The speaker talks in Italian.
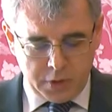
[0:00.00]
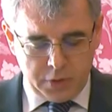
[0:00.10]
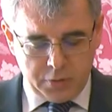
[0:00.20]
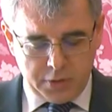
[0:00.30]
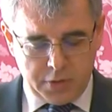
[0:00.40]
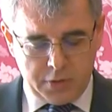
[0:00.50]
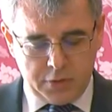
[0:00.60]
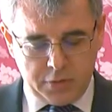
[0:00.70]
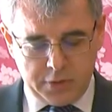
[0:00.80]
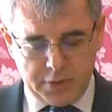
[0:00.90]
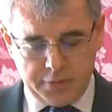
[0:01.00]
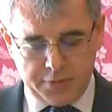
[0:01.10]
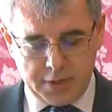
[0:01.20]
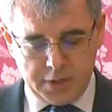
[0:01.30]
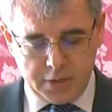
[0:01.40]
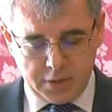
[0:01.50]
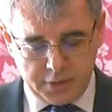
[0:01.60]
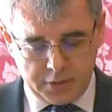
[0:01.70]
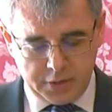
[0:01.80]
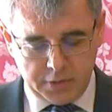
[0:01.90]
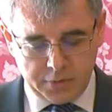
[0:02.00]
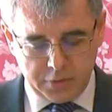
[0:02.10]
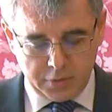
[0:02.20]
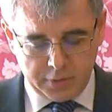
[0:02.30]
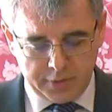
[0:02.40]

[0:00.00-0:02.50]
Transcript: i due reggitori della Francia ritenevano